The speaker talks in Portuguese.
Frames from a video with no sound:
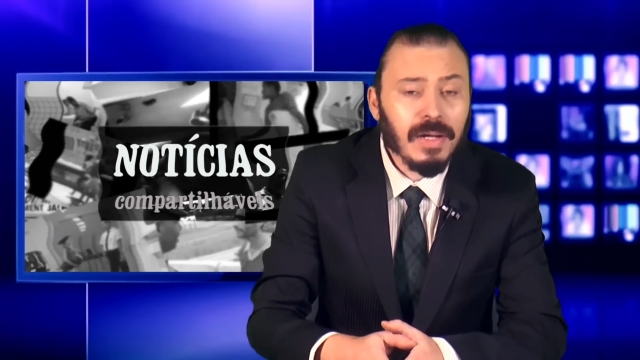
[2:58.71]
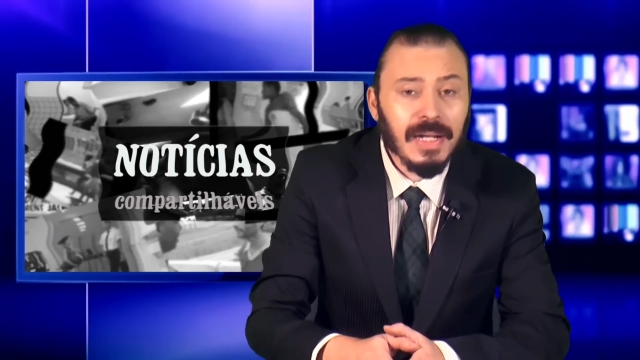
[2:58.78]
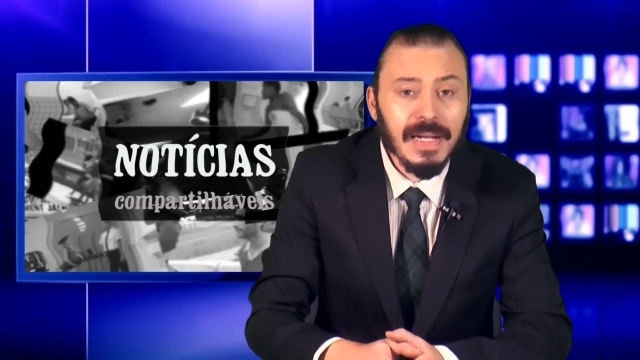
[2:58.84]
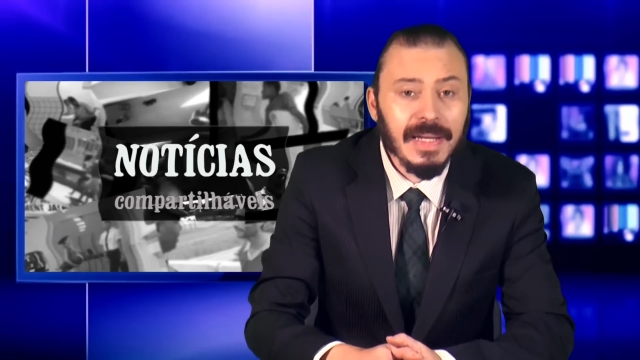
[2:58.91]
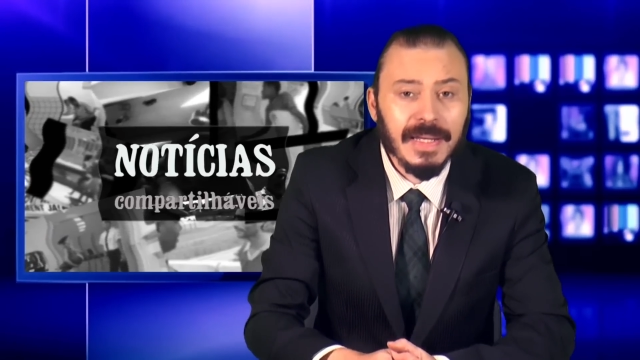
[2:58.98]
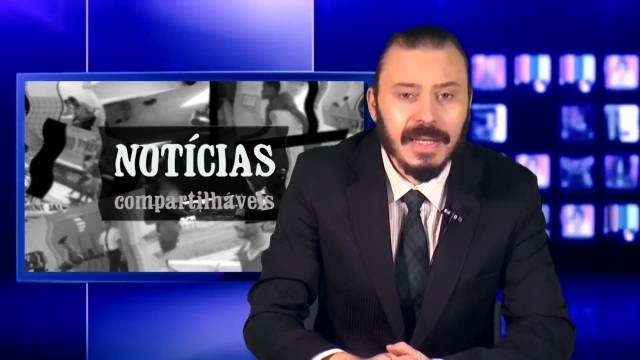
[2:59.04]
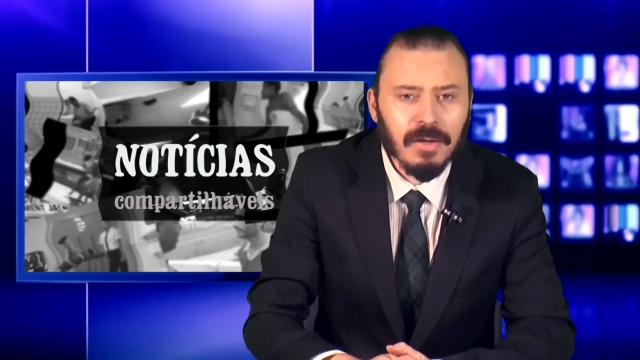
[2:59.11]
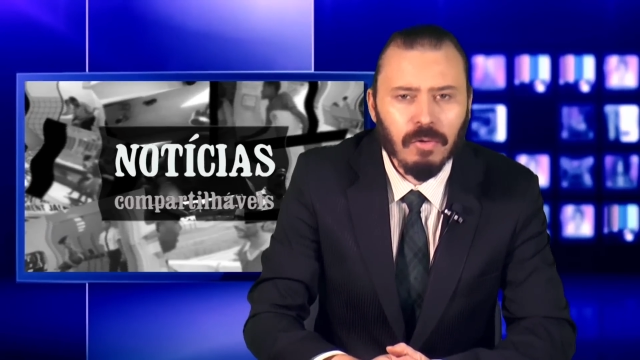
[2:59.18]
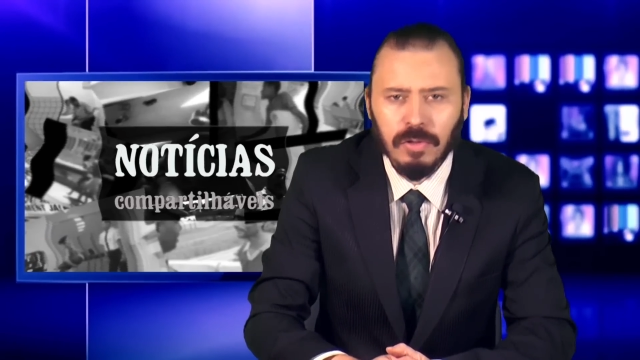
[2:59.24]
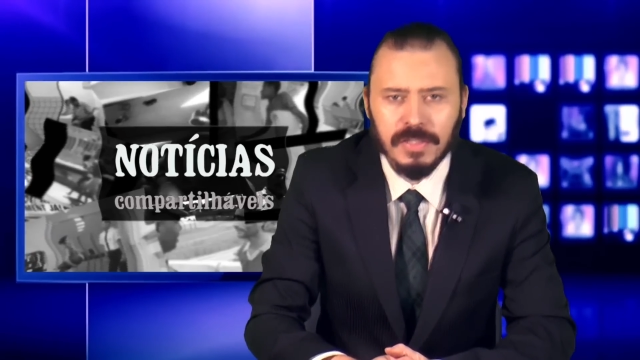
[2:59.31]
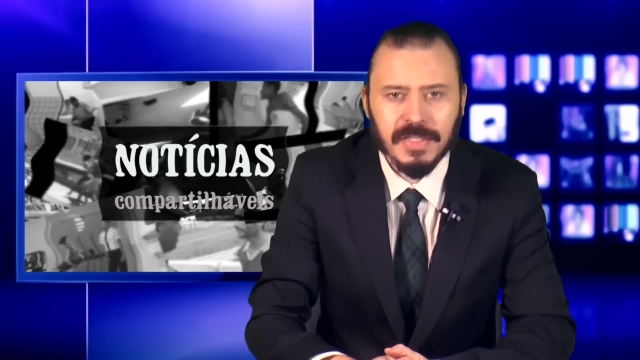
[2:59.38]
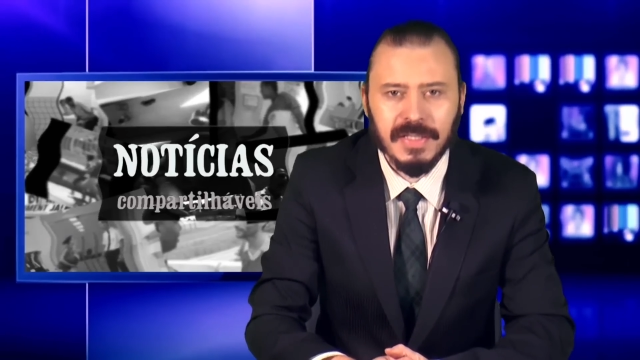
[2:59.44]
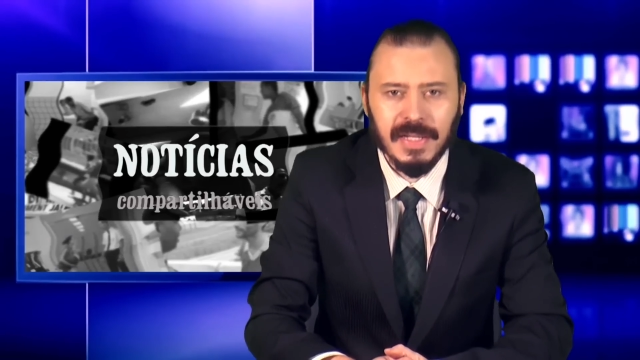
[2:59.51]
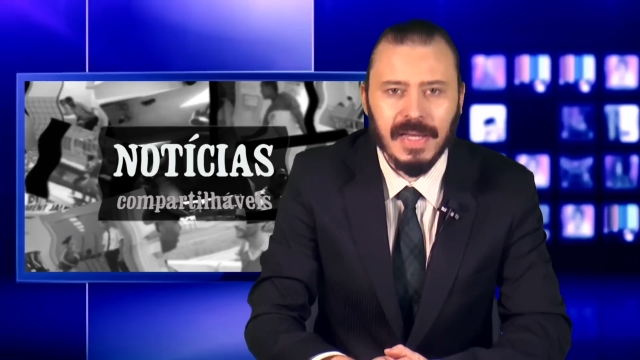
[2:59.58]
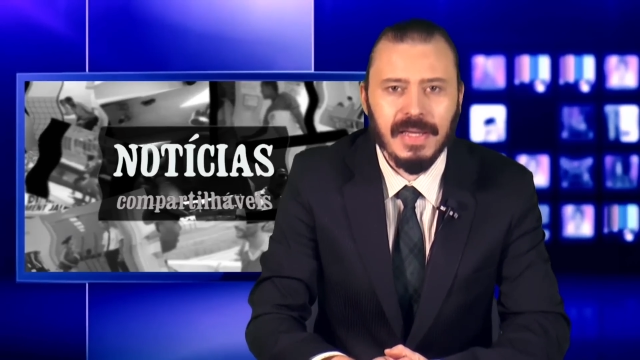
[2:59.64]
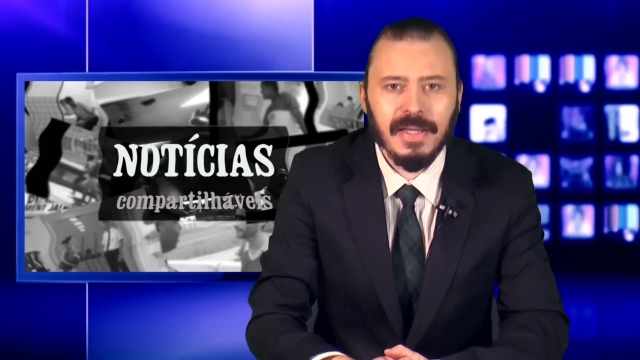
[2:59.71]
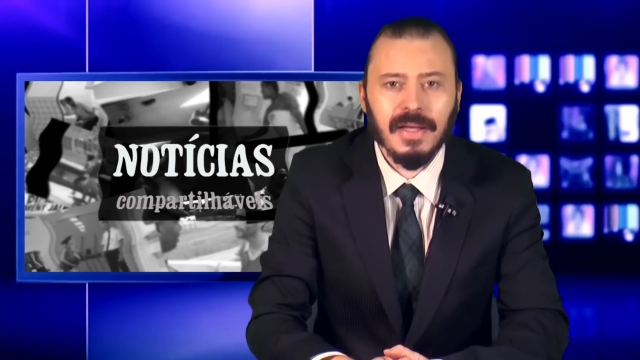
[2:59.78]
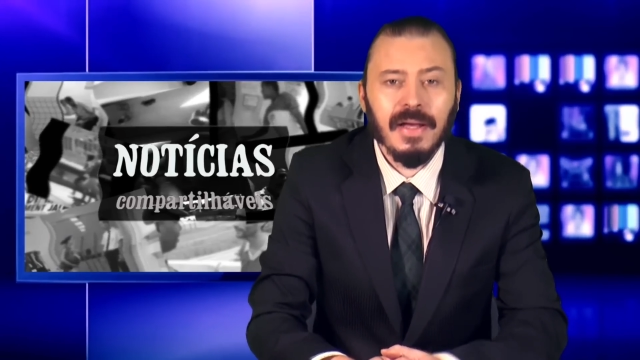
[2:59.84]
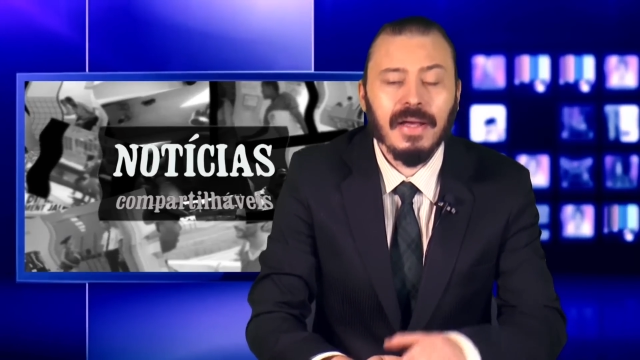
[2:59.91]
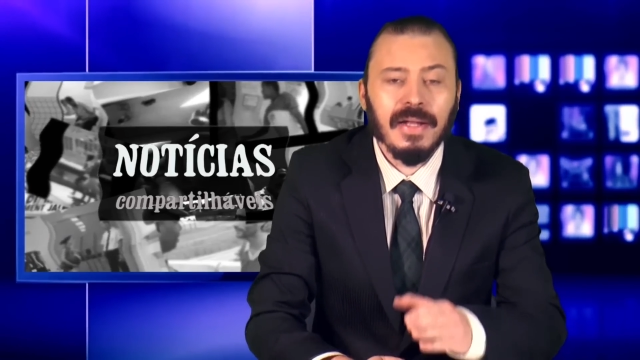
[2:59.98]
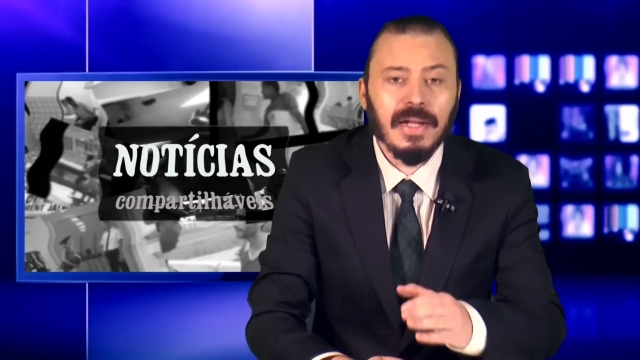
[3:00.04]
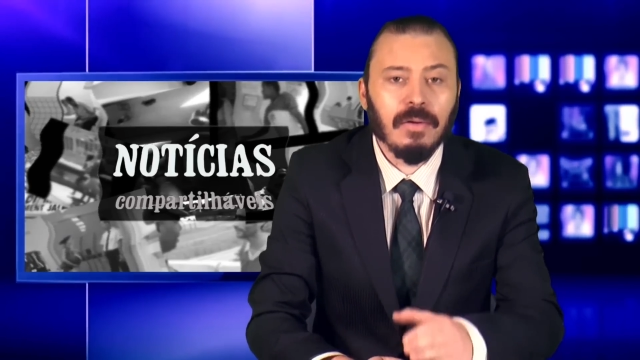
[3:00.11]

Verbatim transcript: clique em gostei.